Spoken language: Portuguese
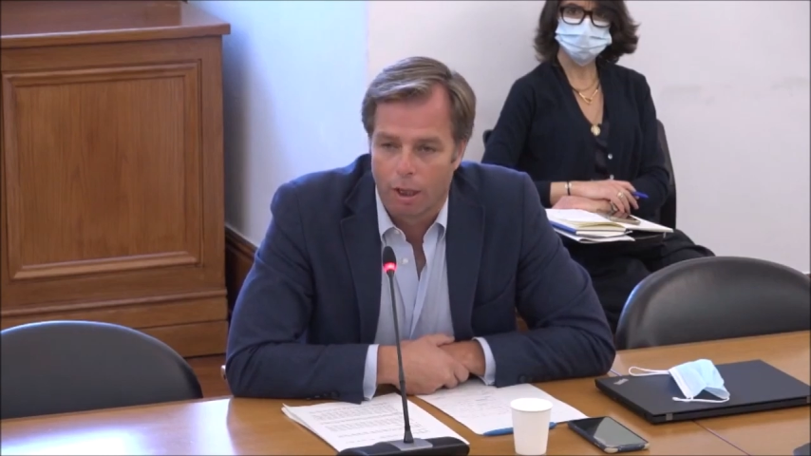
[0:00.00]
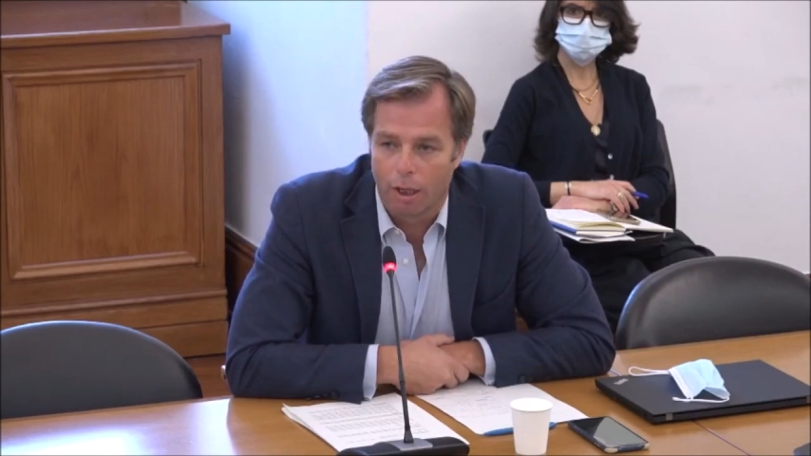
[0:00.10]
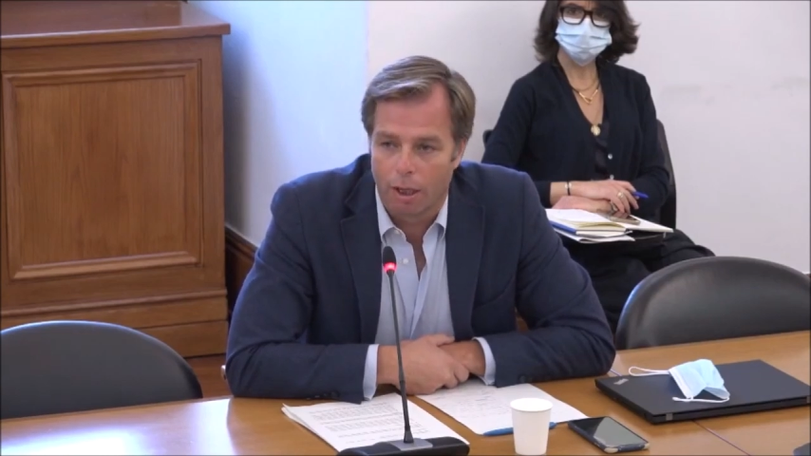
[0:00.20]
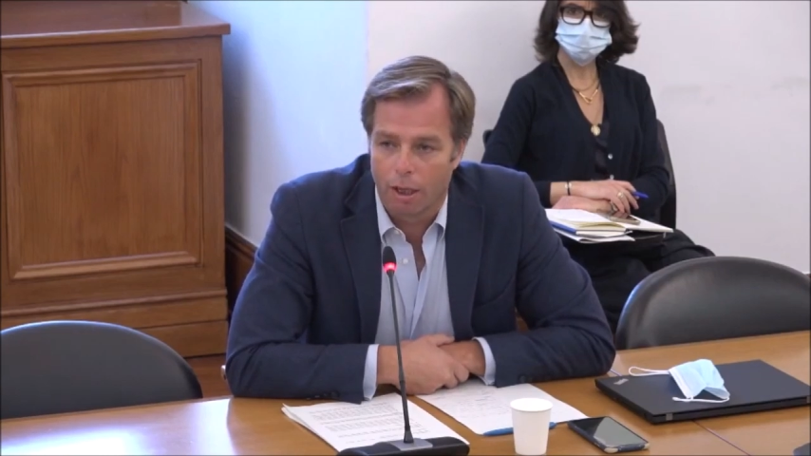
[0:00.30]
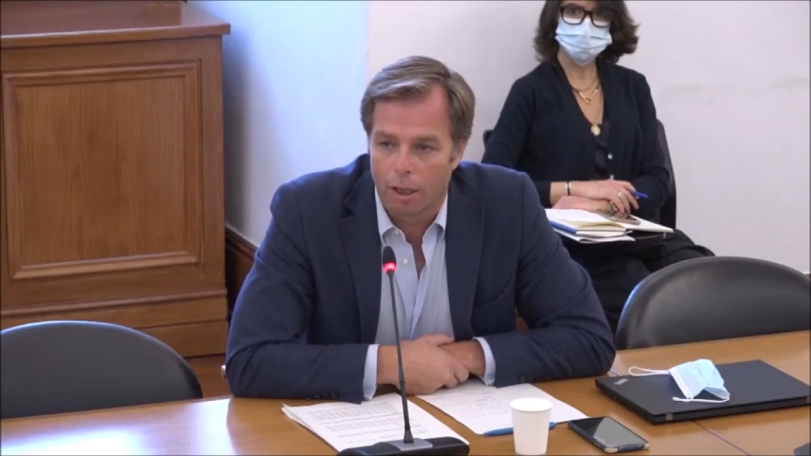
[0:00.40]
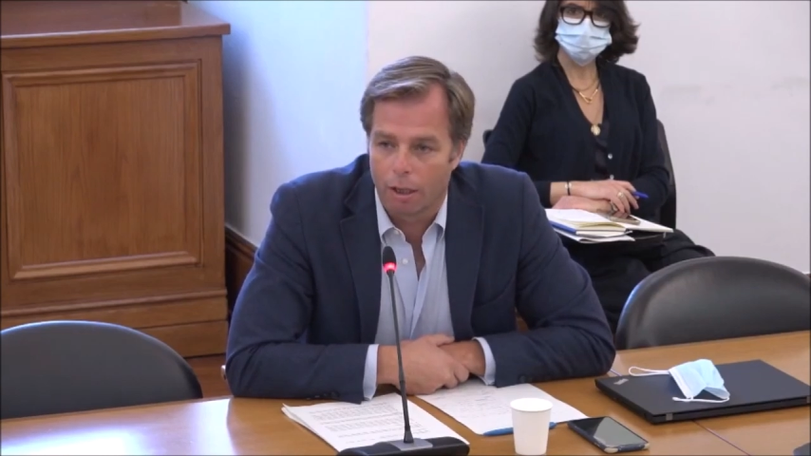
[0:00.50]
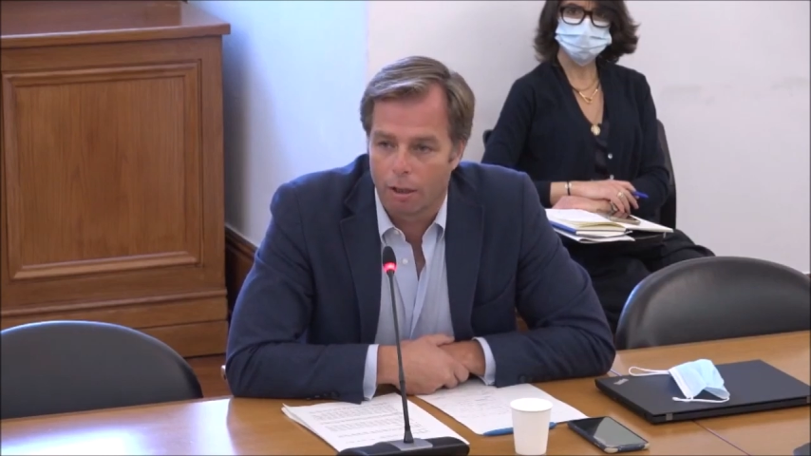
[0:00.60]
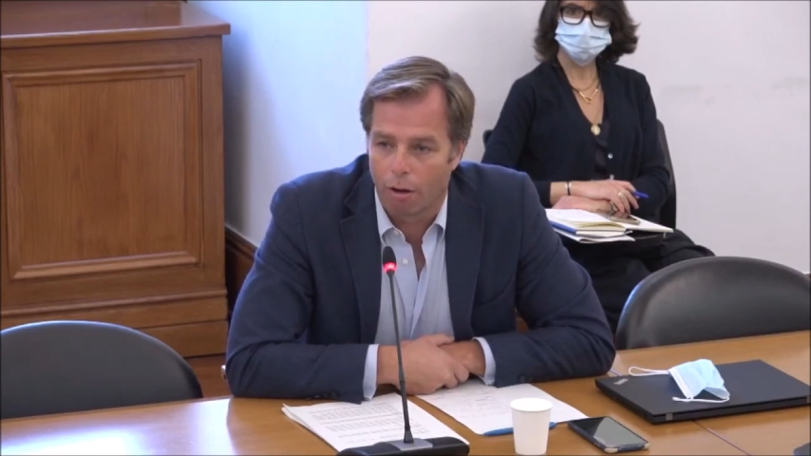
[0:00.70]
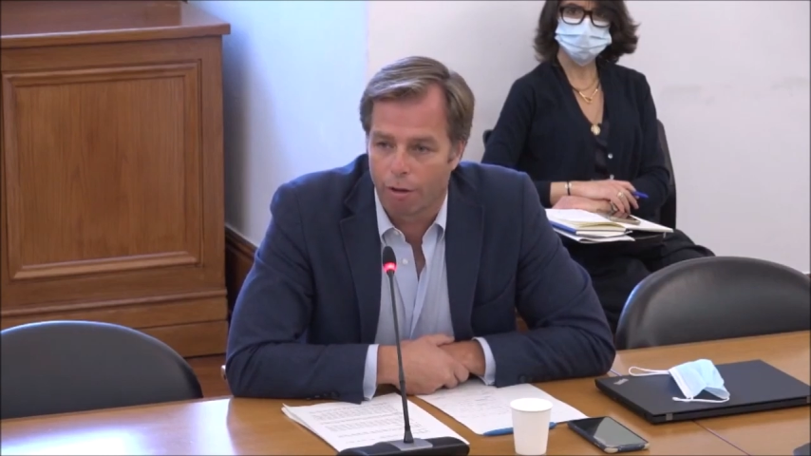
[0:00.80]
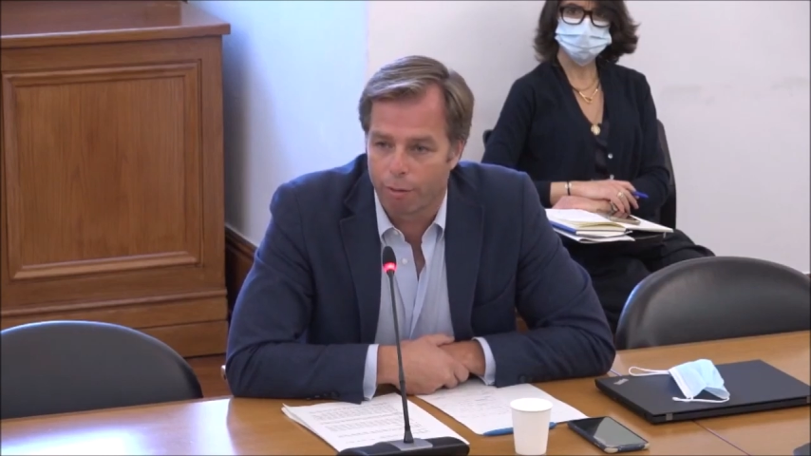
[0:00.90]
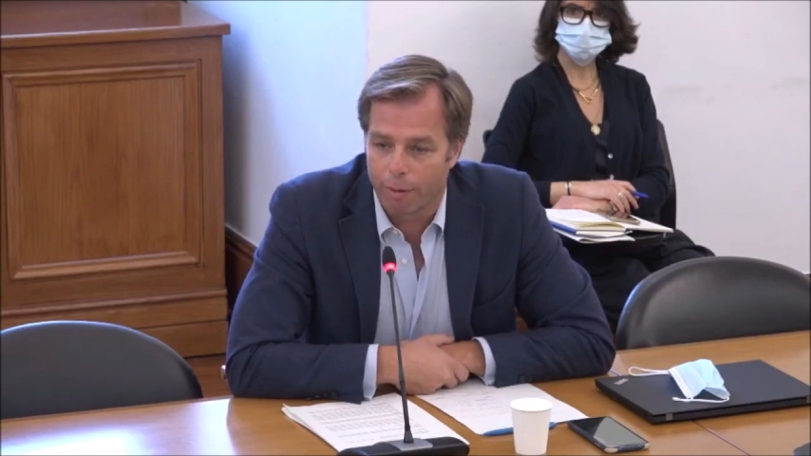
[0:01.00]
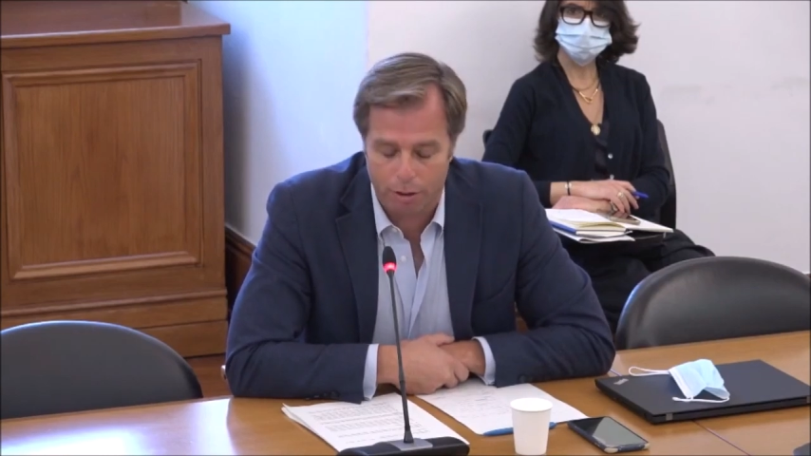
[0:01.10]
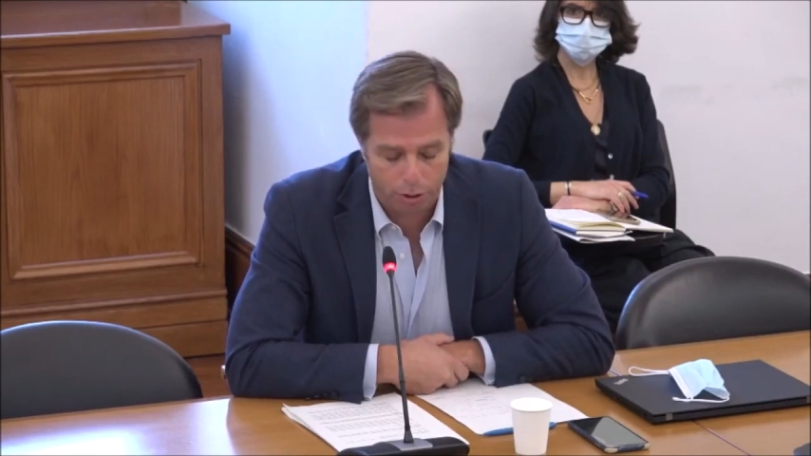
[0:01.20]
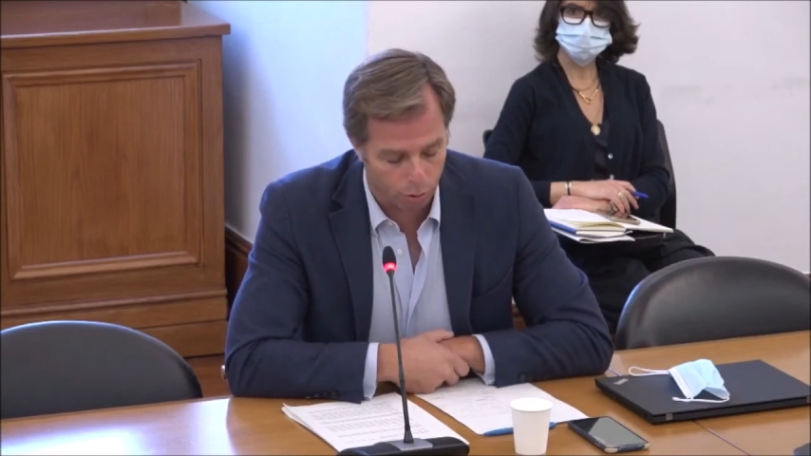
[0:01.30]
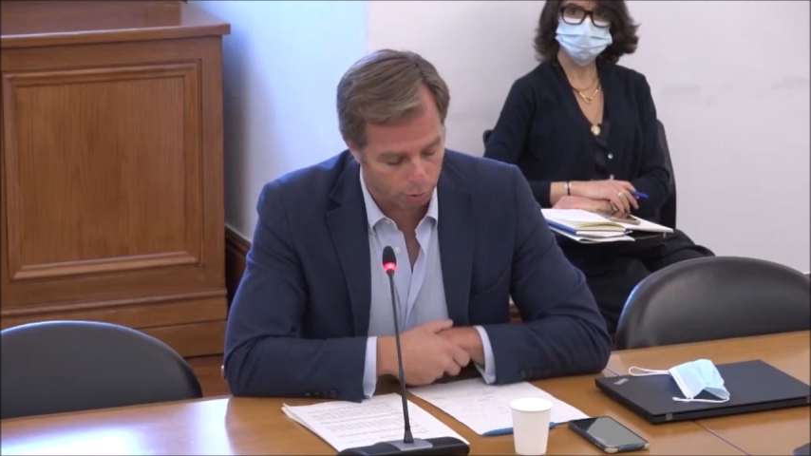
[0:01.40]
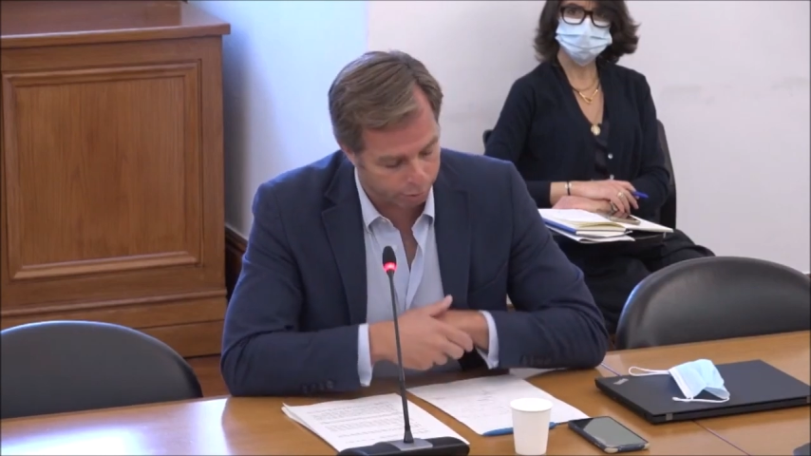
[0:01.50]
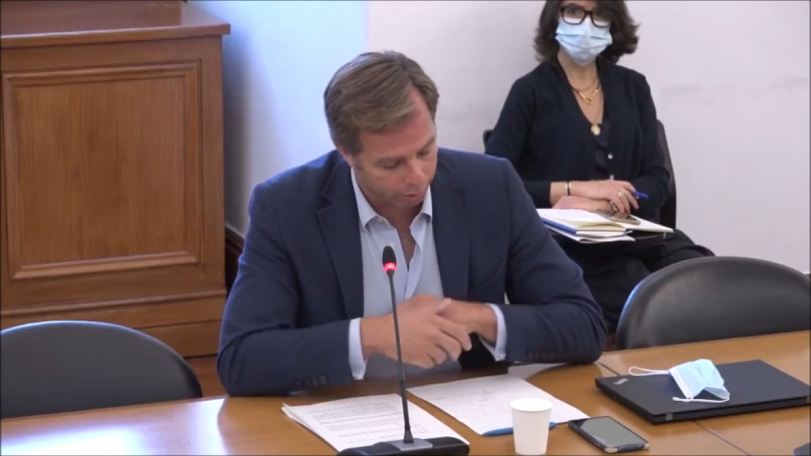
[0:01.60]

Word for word: Eh, obviamente são